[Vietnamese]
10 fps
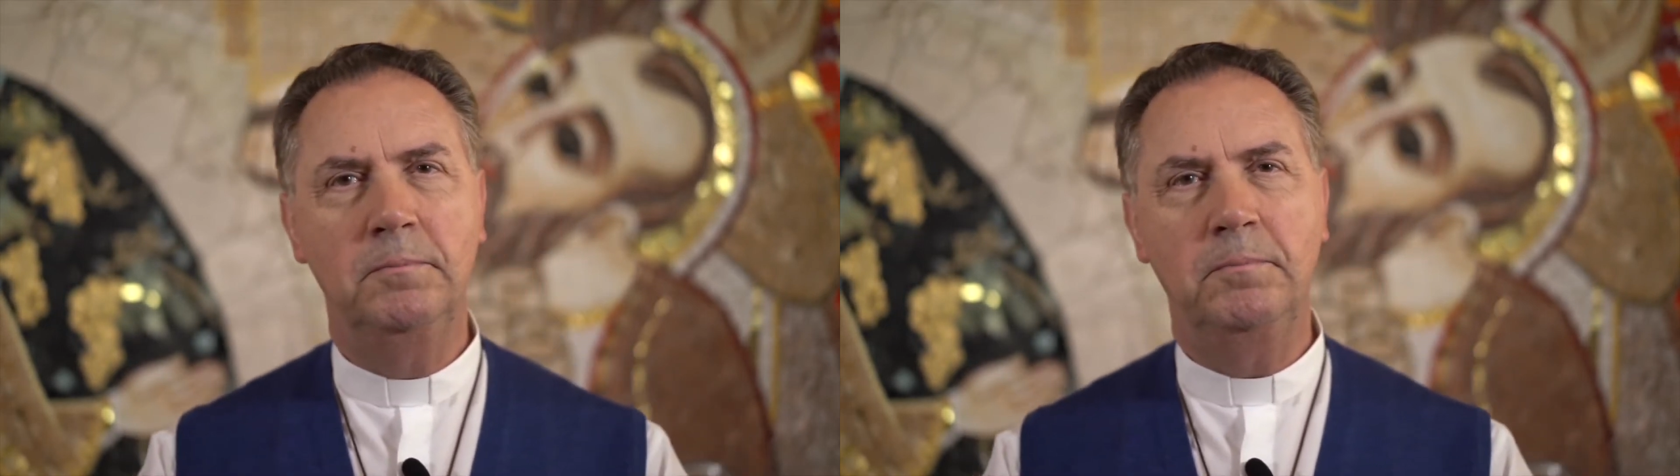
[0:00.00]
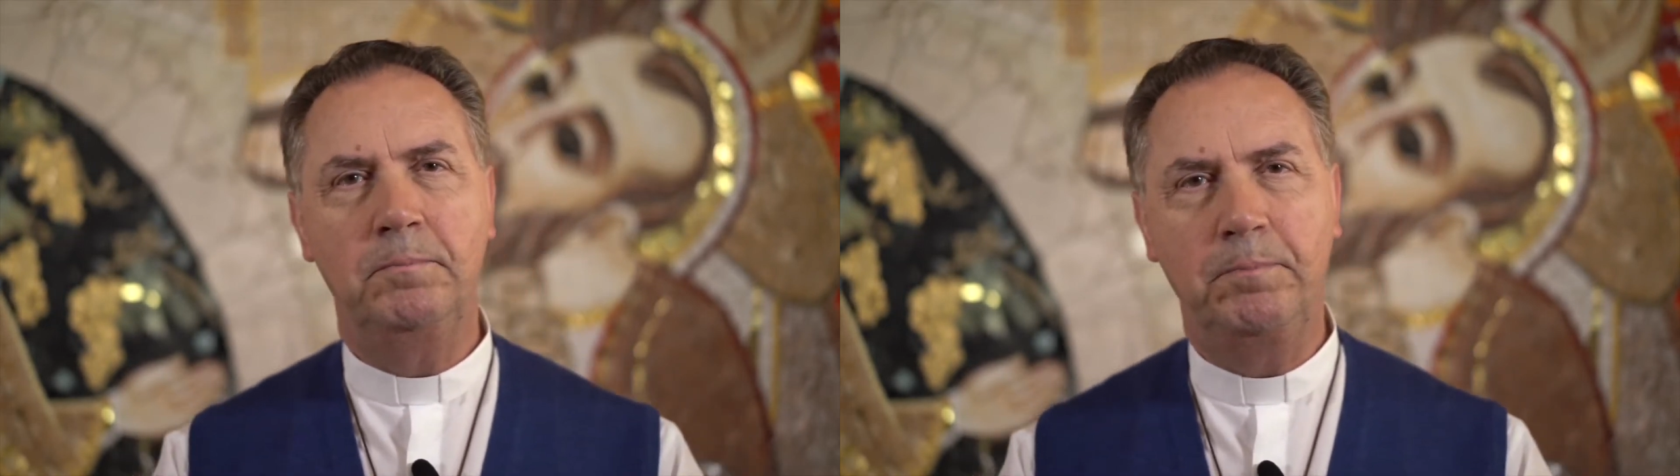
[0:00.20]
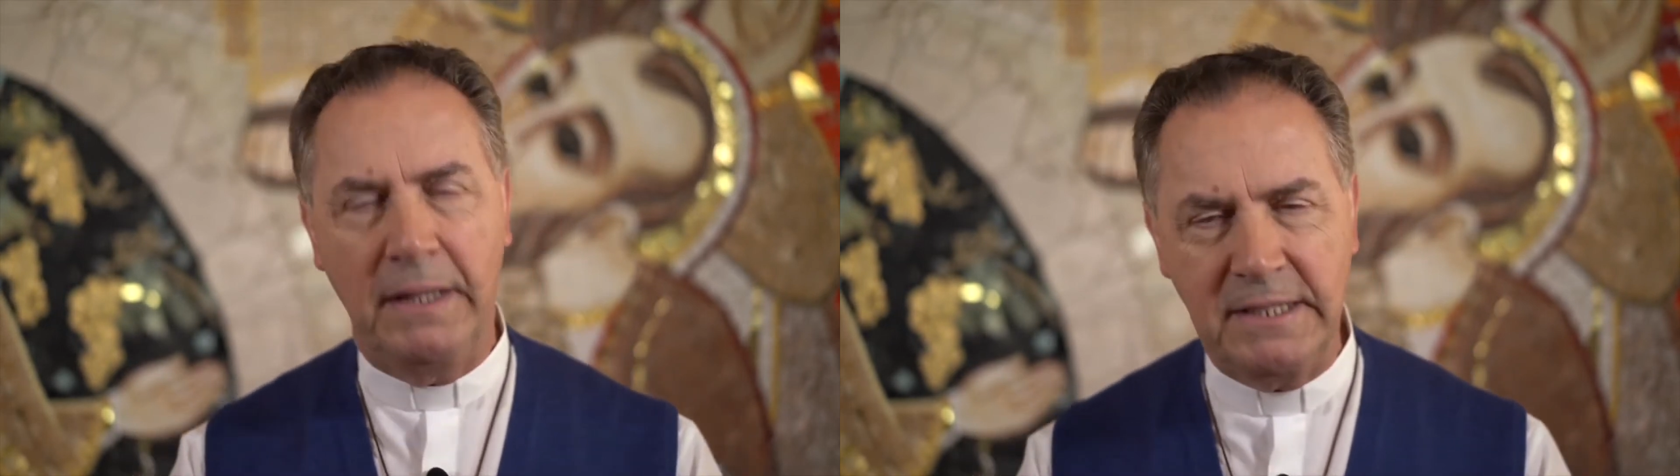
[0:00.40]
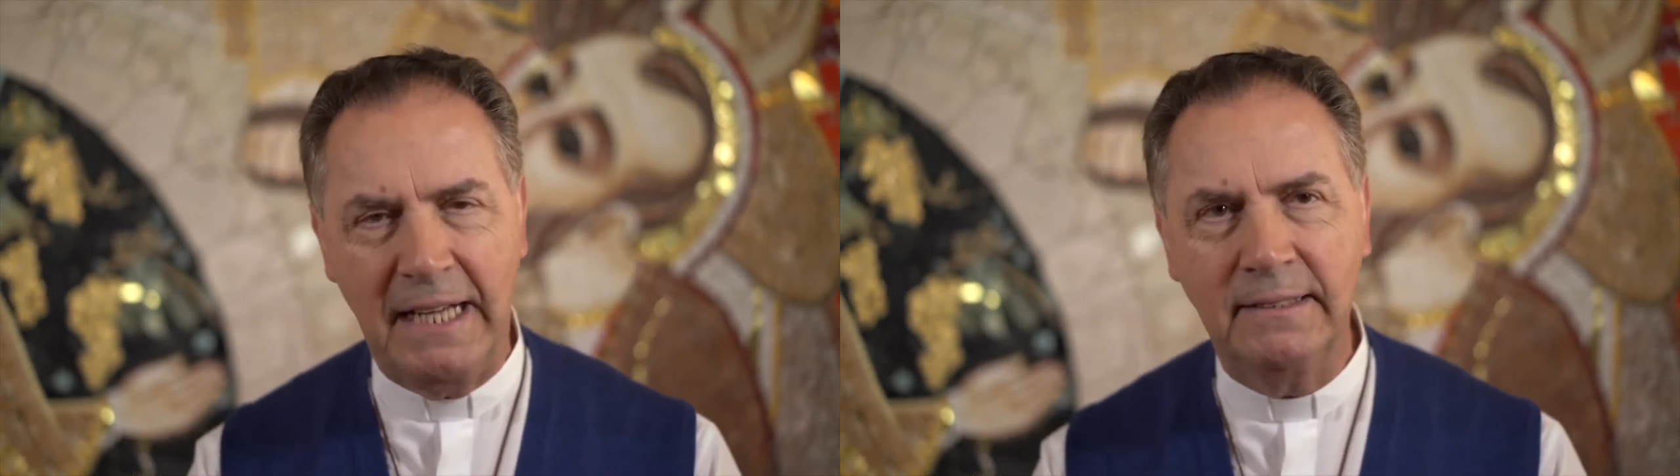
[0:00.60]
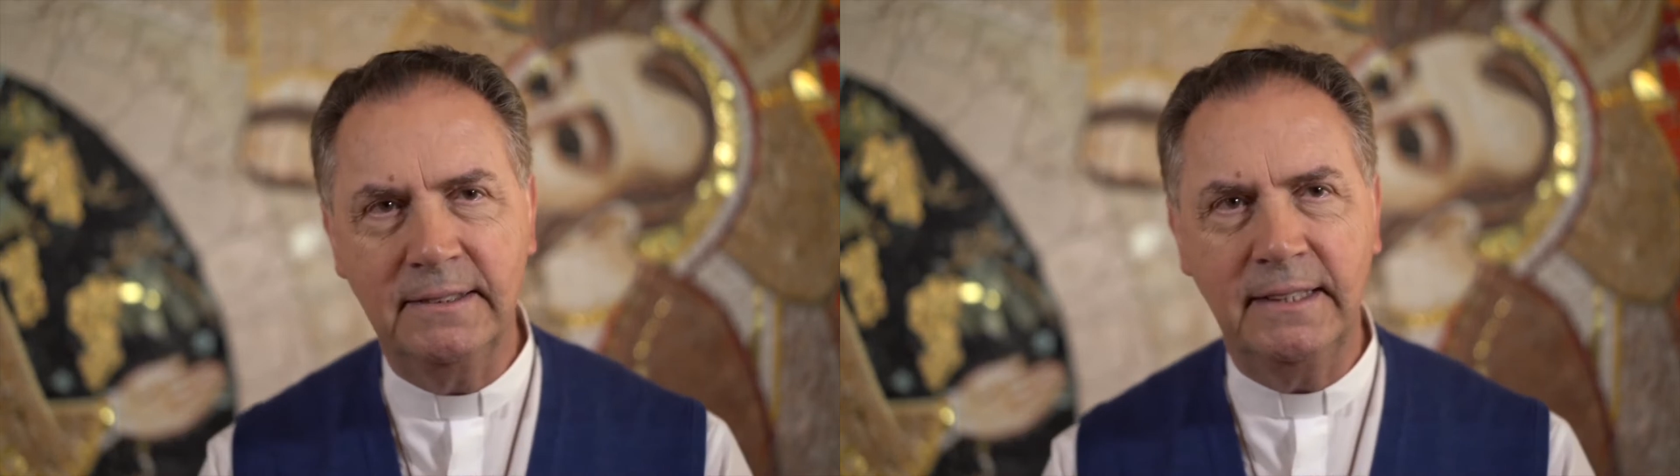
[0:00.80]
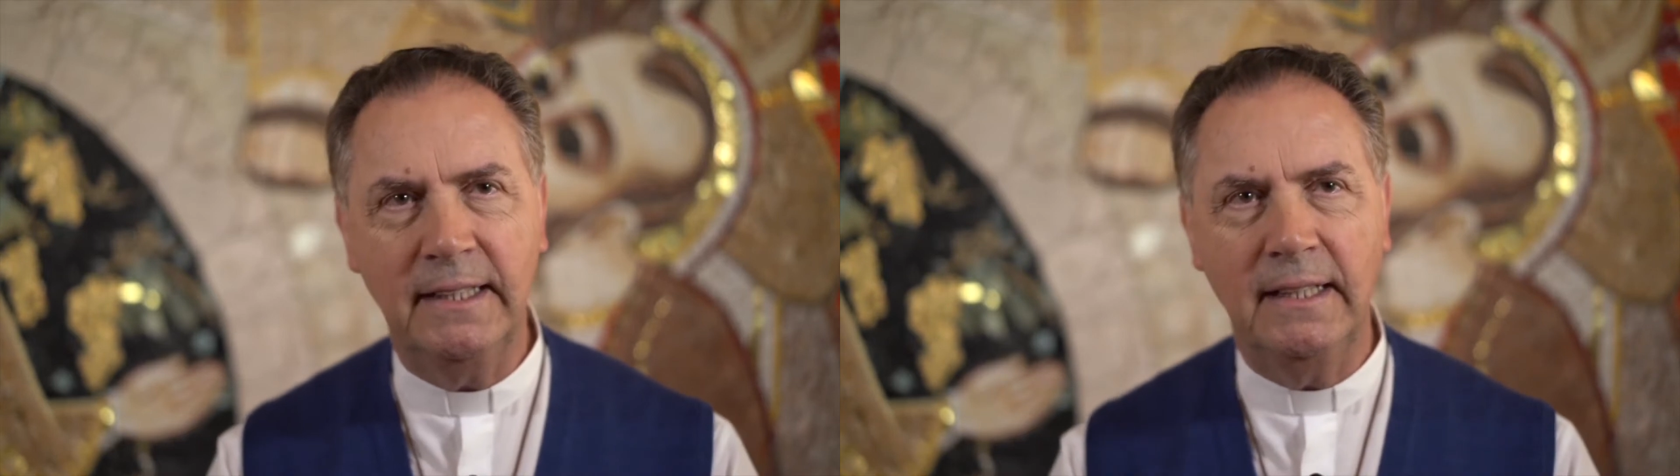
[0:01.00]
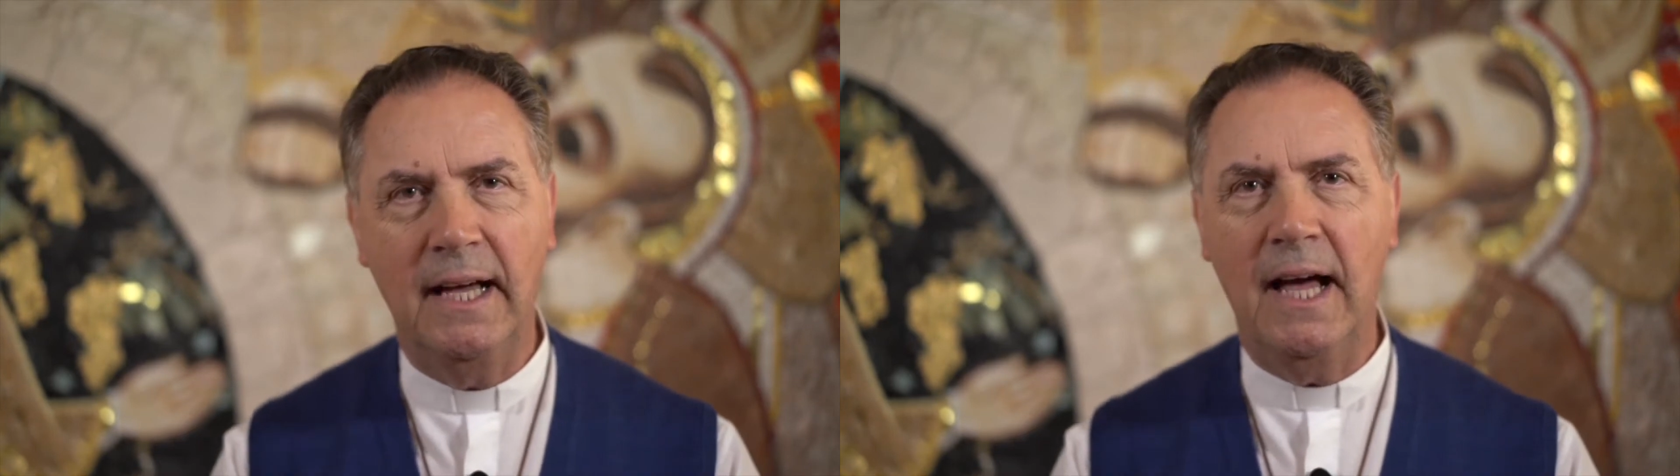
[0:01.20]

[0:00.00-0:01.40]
động cấp thiết